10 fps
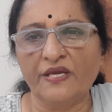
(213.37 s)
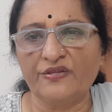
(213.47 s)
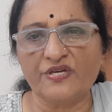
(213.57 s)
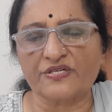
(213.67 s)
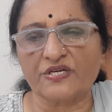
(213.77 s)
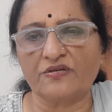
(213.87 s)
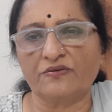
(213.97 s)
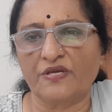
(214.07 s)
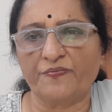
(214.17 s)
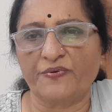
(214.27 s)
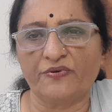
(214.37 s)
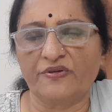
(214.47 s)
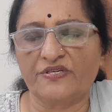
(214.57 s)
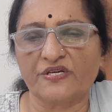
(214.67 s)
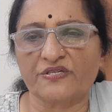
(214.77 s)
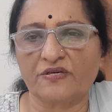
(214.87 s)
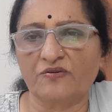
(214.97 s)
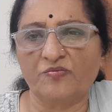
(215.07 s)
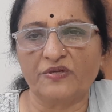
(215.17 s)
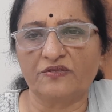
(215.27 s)
ఇంజక్షన్లు ఎప్పుడు
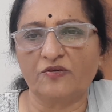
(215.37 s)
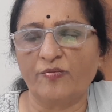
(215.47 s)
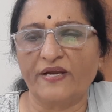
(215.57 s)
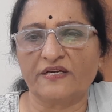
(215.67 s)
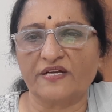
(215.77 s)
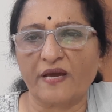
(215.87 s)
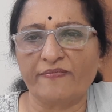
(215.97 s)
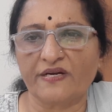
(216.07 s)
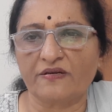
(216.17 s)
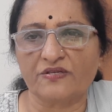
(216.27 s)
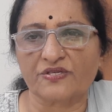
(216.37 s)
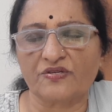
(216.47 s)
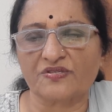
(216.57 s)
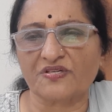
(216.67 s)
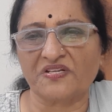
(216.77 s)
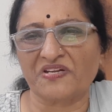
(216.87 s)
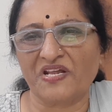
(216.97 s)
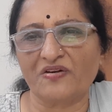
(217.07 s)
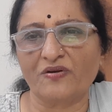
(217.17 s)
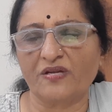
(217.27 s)
ఇంజక్షన్లు మందులు బయట ట్యాబ్లెట్లు అసలు వేసుకున్నాను
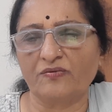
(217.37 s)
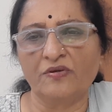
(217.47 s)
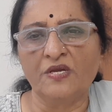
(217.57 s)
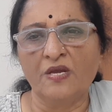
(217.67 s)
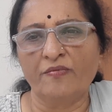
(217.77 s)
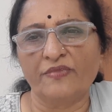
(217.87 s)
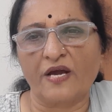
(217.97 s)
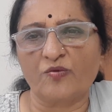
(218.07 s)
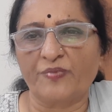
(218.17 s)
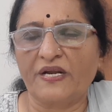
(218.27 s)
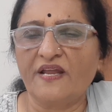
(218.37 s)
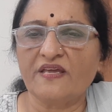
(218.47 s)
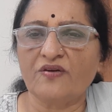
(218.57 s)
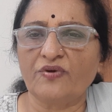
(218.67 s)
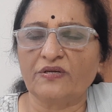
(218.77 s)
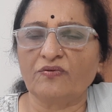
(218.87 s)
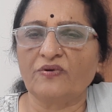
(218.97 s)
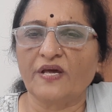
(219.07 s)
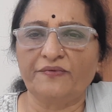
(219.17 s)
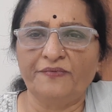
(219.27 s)
నేను కూడాను నాకు పెళ్ళయ్యే వరకు
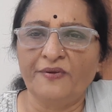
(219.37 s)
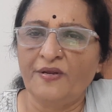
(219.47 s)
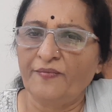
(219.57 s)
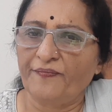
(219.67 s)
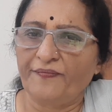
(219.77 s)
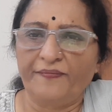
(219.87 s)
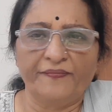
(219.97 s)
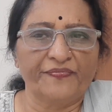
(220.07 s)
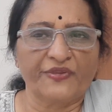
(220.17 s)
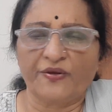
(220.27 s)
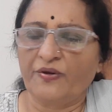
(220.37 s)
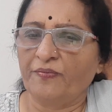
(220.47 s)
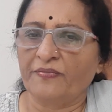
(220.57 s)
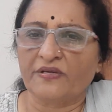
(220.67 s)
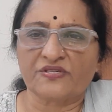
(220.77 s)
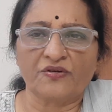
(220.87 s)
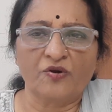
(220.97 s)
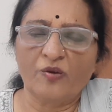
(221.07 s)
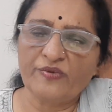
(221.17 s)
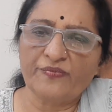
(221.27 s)
కూడాను అసలు
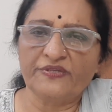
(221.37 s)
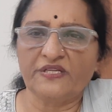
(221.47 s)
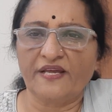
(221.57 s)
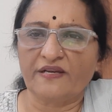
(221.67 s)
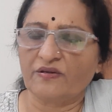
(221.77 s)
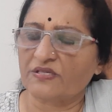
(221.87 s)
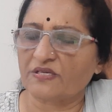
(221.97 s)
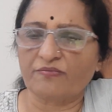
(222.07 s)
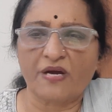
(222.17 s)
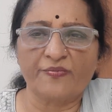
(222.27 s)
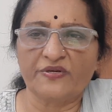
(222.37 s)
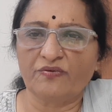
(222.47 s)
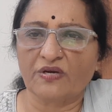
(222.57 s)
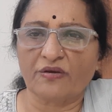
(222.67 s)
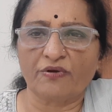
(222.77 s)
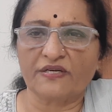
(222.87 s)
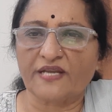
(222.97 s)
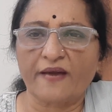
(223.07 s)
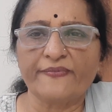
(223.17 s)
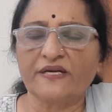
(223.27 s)
హోమియో మందులేని అసలు మామూలు ఒక ఒక
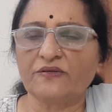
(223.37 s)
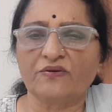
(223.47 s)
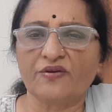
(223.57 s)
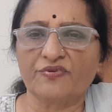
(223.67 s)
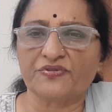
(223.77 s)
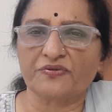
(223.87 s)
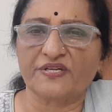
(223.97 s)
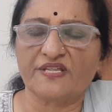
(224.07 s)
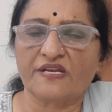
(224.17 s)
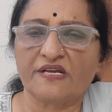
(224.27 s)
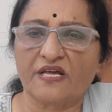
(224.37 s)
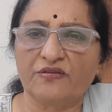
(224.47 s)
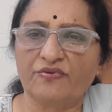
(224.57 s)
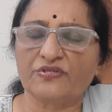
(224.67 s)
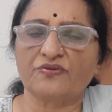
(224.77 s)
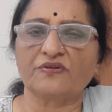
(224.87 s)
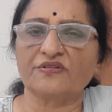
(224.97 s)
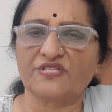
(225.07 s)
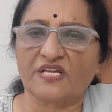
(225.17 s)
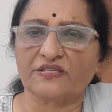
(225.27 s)
ట్యాబ్లెట్ కూడా వేసుకునేదాన్ని కాదు
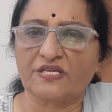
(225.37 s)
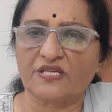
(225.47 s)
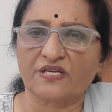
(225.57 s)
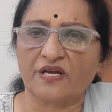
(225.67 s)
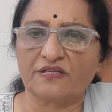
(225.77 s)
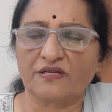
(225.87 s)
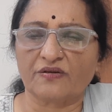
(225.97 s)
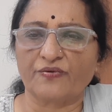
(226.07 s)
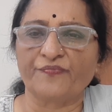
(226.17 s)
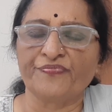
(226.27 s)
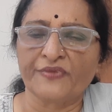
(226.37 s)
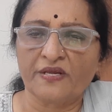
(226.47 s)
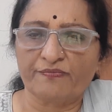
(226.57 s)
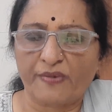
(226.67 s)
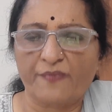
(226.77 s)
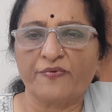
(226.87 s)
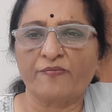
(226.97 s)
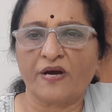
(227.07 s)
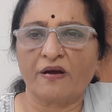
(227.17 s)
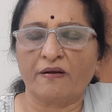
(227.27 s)
వేసుకోవటం చేత అయ్యేది కాదు నాకు పాపం
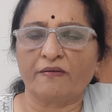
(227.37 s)
మా